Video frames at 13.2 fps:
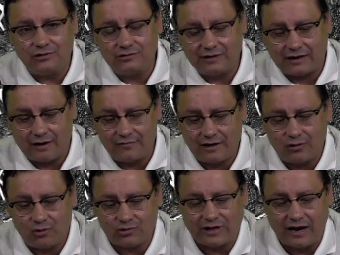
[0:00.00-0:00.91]
Javier
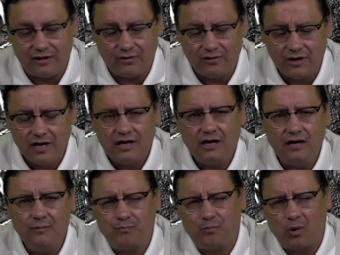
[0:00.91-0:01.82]
Lozano
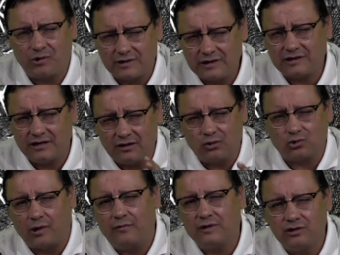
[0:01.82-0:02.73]
y, por decirlo
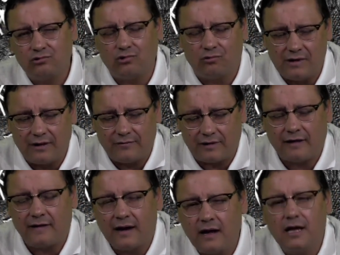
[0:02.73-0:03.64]
suavecito, una
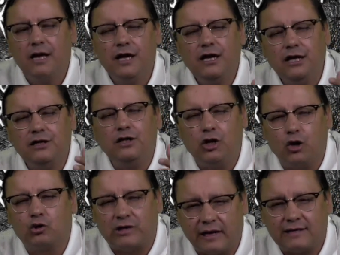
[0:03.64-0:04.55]
verdadera
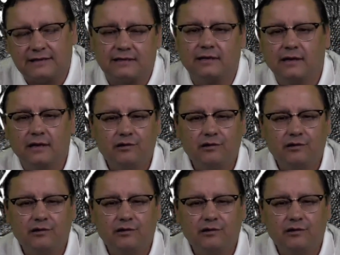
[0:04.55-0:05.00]
idiotez.